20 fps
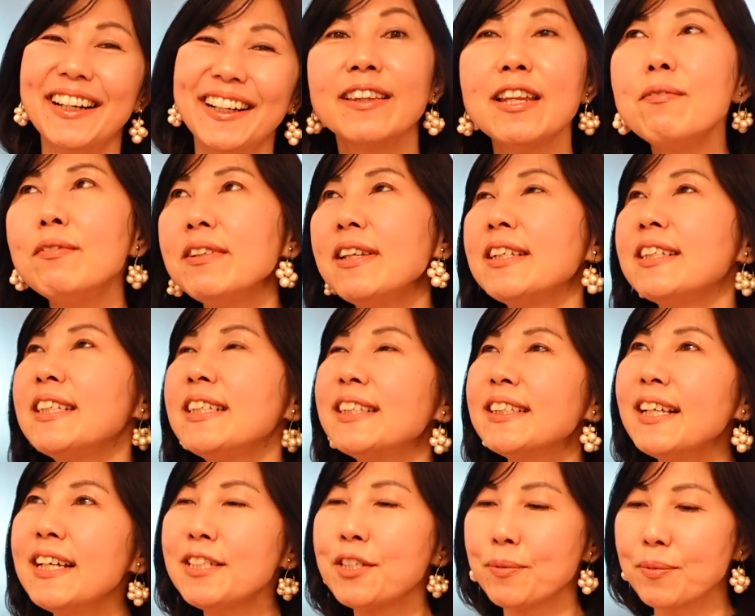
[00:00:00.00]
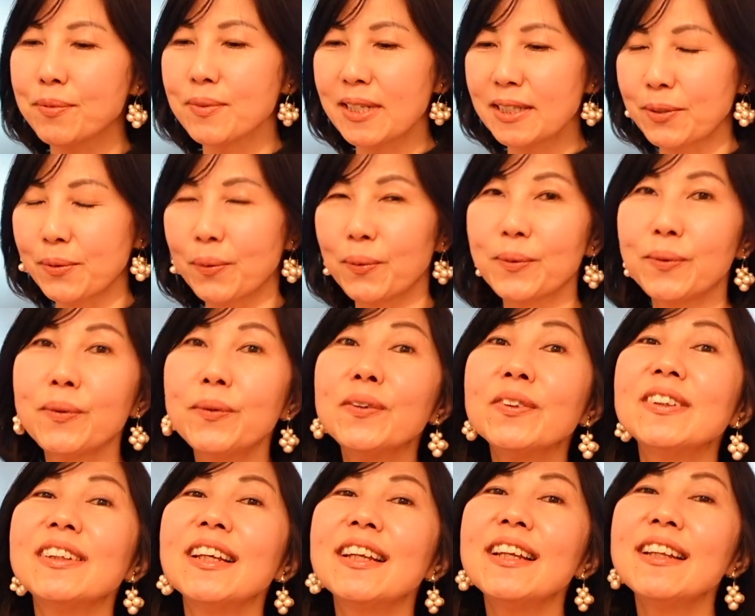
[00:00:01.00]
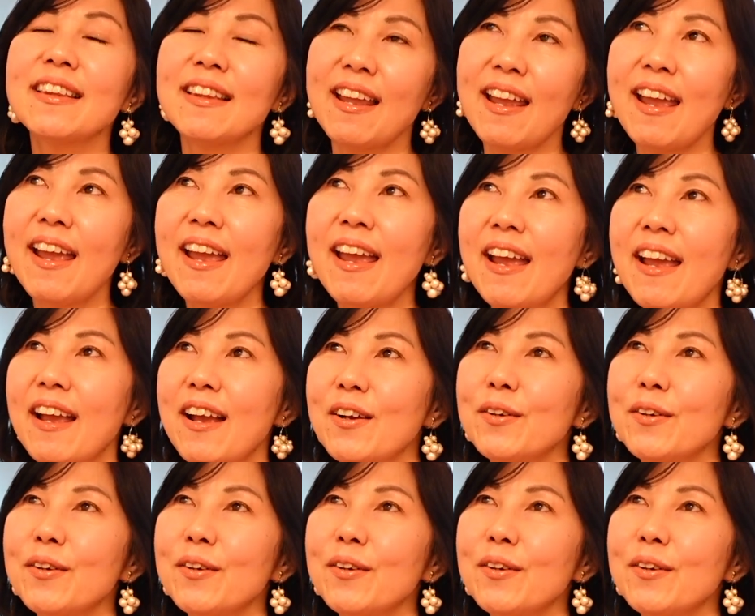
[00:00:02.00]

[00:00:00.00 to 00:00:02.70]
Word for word: でもね実際自分がそこ通ってきて